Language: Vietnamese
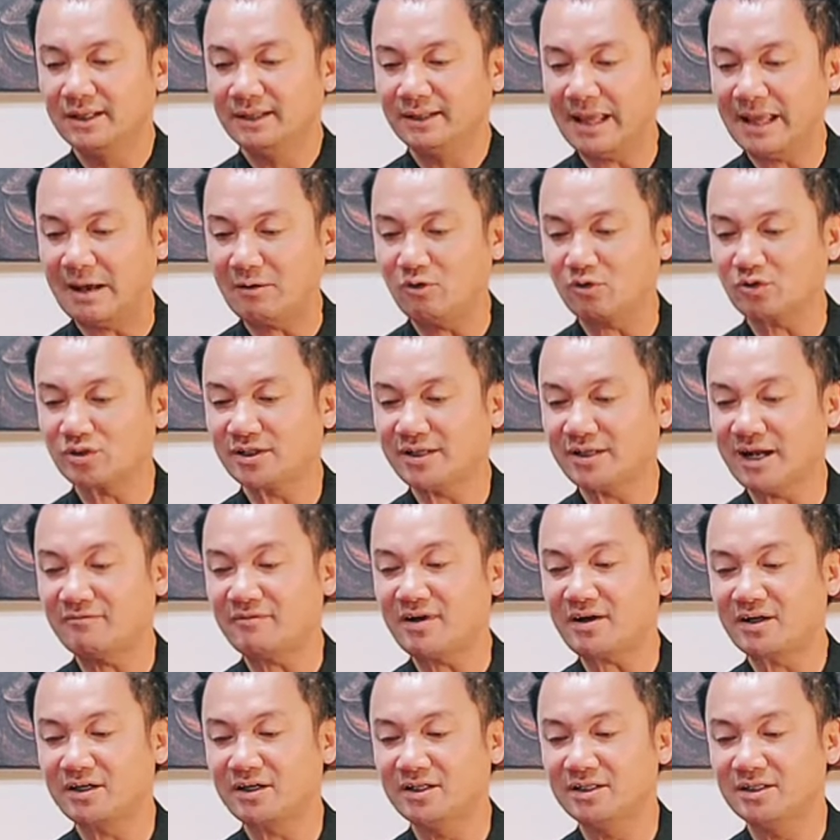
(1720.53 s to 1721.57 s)
Theo luật sư Đặng
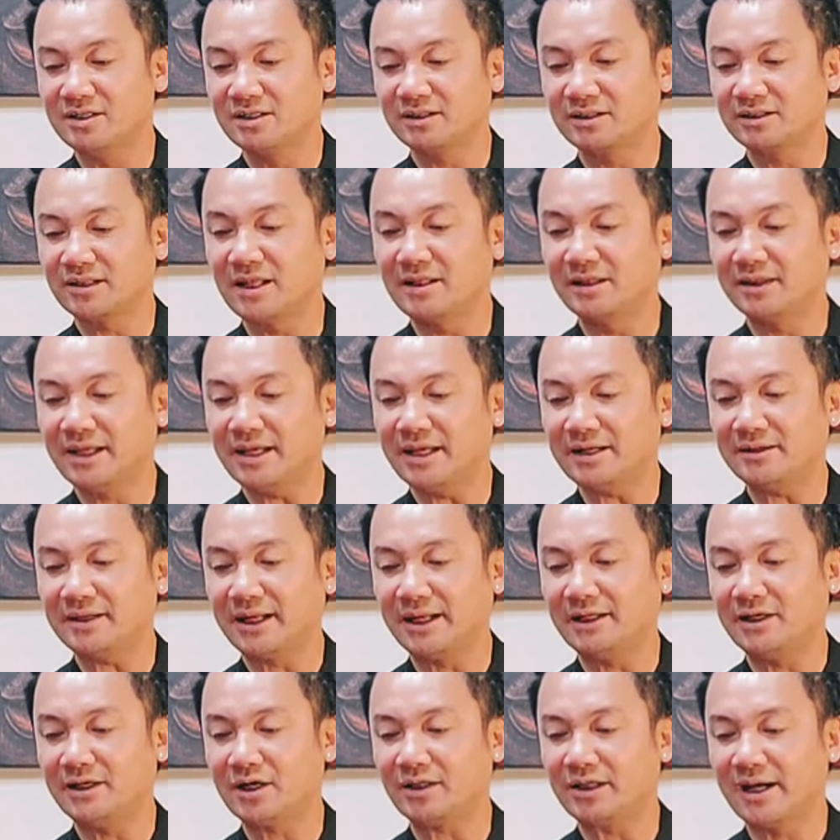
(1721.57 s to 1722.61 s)
Văn Cường, tình tiết
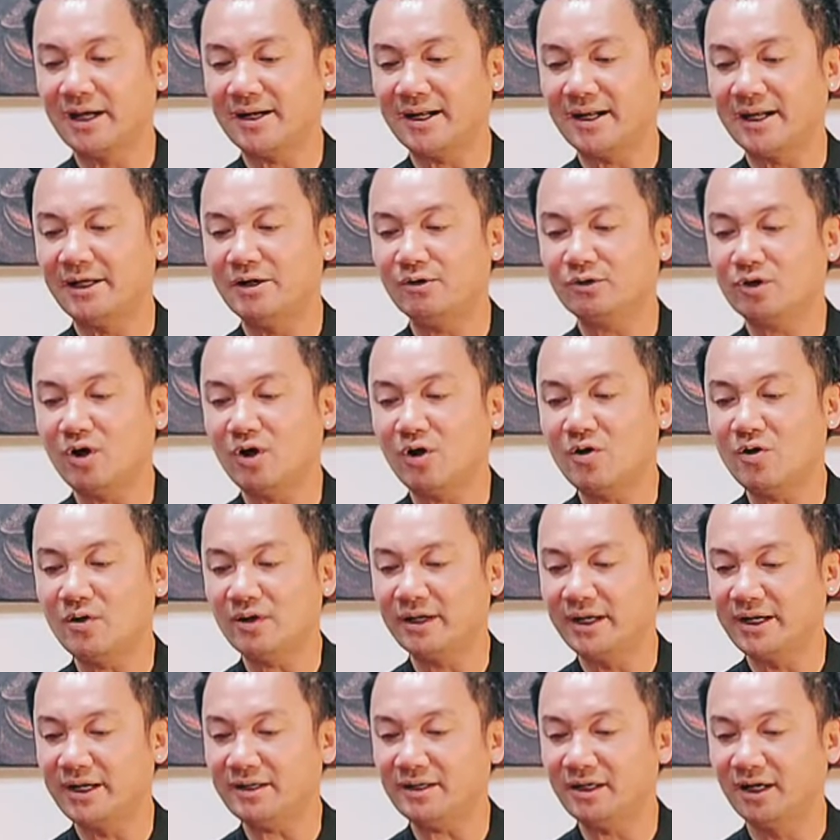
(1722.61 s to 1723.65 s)
này có thể là yếu tố
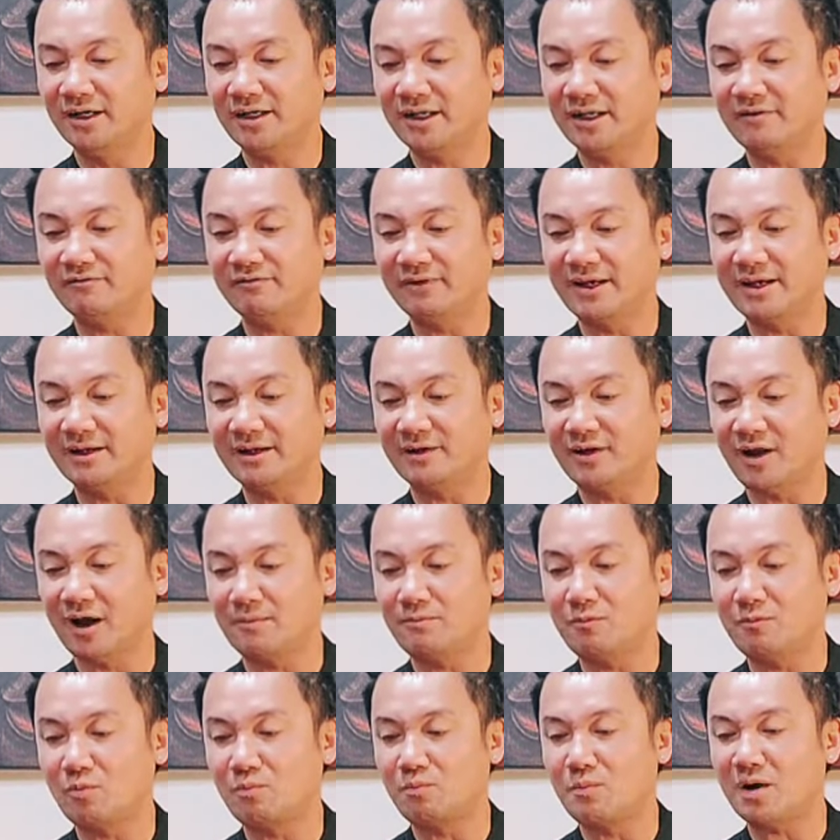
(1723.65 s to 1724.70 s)
khiến nữ diễn viên
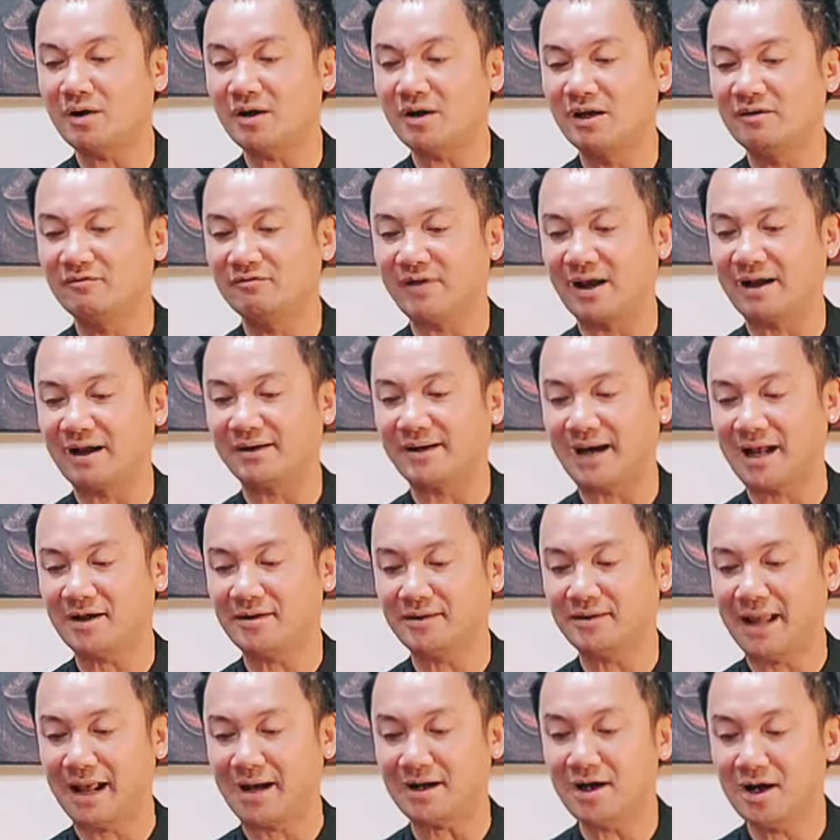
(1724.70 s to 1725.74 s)
nhận một mức hình phạt
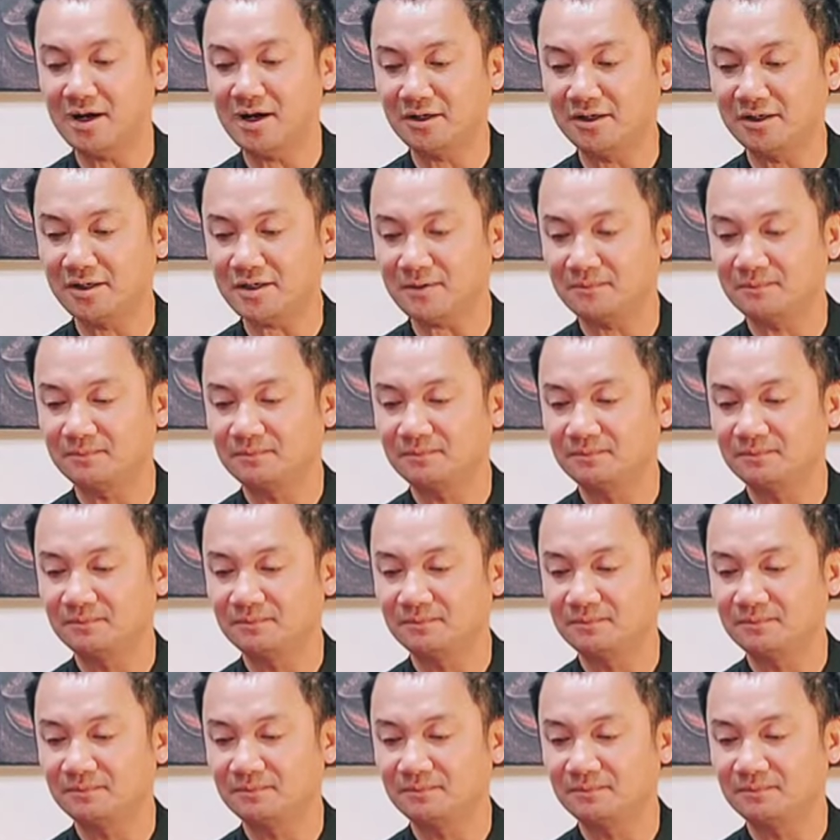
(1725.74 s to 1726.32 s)
nặng, nặng hơn nữa.